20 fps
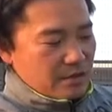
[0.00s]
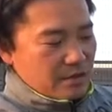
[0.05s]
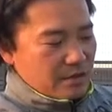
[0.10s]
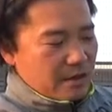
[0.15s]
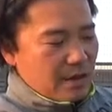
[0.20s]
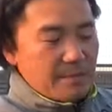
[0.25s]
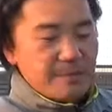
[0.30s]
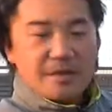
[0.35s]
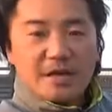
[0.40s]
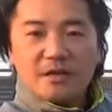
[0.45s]

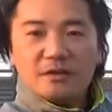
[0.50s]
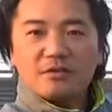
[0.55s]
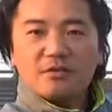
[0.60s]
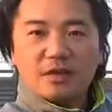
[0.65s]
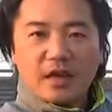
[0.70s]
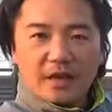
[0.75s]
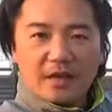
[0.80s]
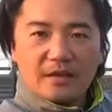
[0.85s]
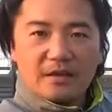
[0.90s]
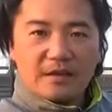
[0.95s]
が見える
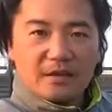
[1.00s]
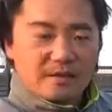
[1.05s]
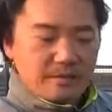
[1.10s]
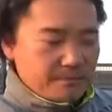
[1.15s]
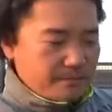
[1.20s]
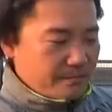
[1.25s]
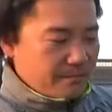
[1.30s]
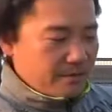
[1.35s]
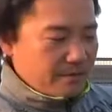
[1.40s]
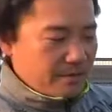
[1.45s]
ぐらい、
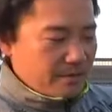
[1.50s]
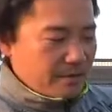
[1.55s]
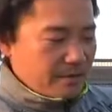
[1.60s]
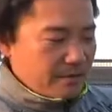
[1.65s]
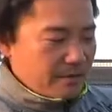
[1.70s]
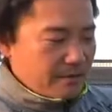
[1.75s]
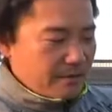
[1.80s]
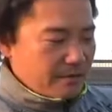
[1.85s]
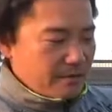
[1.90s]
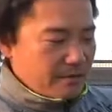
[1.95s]

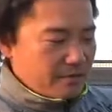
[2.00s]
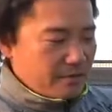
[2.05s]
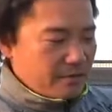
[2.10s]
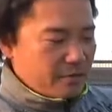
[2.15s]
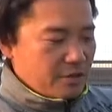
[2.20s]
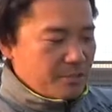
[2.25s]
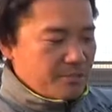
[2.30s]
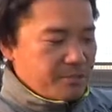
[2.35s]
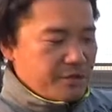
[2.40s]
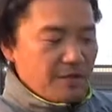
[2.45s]

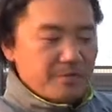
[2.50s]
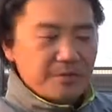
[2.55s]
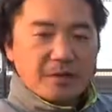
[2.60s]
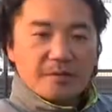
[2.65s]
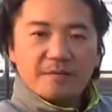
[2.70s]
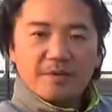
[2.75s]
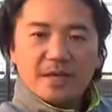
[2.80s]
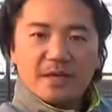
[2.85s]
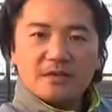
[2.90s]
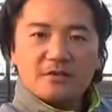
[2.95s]
グリップテープ
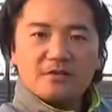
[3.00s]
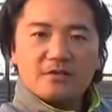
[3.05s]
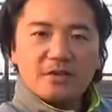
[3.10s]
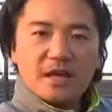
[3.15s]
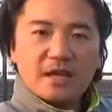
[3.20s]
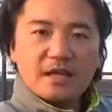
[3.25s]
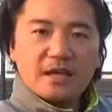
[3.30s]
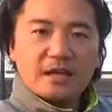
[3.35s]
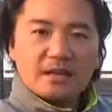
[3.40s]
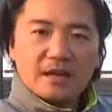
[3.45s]
が見えるぐ
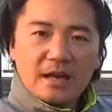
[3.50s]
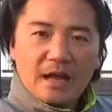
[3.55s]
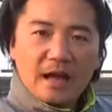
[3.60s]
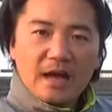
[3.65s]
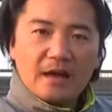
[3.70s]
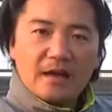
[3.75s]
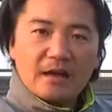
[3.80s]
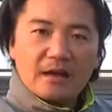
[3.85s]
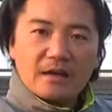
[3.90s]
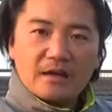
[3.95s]
らいだった
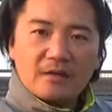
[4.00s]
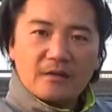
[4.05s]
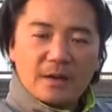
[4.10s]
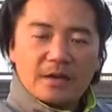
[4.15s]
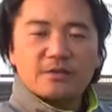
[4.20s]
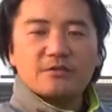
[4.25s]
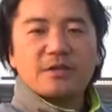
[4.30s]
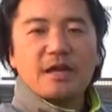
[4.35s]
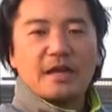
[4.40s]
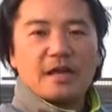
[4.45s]
ら
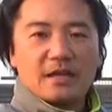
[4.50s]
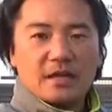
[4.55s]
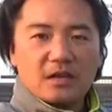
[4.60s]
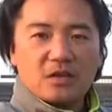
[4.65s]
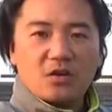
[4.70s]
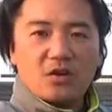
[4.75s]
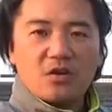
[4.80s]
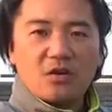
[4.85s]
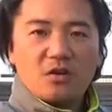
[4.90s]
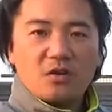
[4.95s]
悪くないか
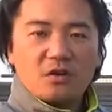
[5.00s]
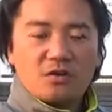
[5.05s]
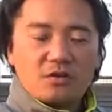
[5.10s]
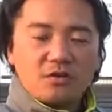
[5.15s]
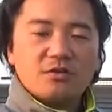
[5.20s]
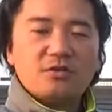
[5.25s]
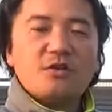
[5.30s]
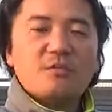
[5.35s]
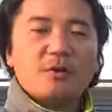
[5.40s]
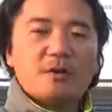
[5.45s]
なと
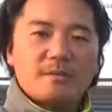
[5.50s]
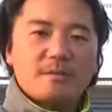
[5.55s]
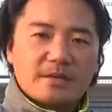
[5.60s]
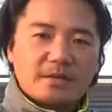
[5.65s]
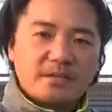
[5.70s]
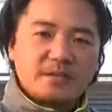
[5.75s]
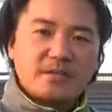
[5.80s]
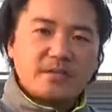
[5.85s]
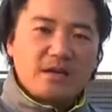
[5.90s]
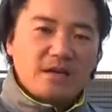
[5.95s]
いうふうに思いま
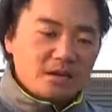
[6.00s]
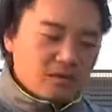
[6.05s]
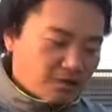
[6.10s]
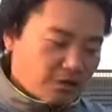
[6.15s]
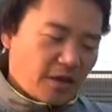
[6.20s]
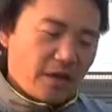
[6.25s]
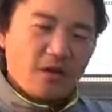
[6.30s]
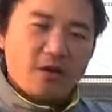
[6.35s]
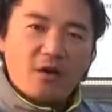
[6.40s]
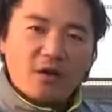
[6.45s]
す。
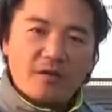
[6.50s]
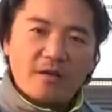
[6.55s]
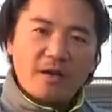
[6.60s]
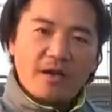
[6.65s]
この辺を、